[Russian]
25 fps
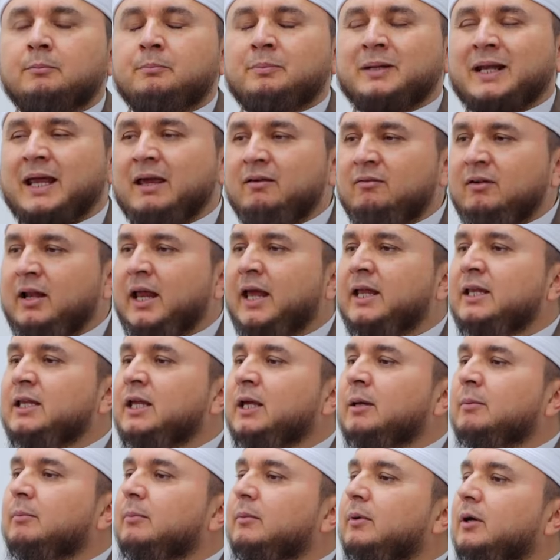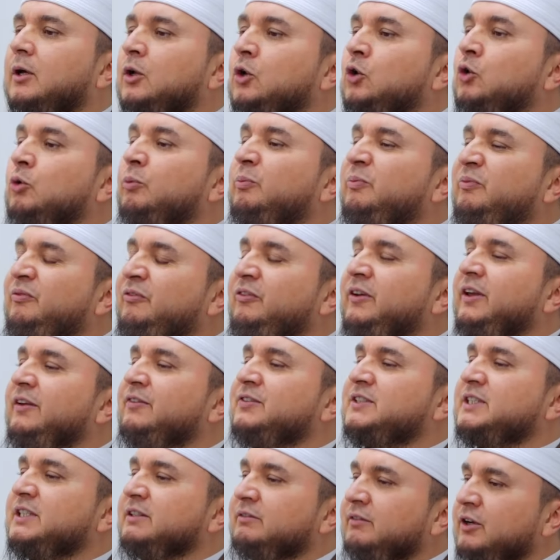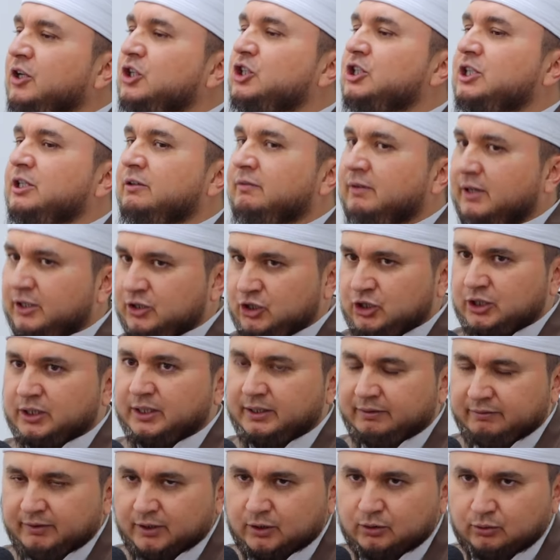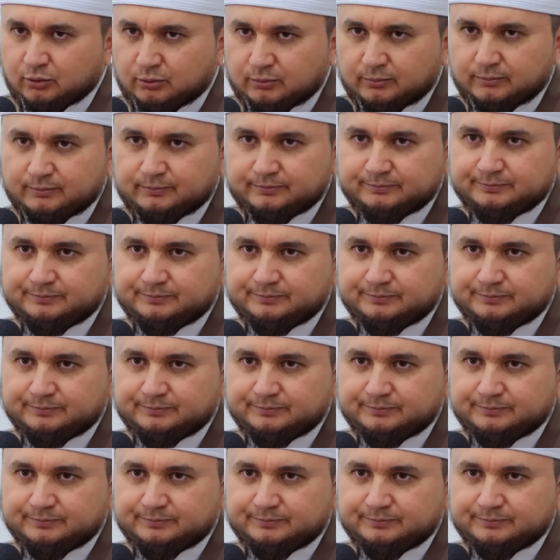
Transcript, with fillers: проявлением любви Всевышнего к человеку.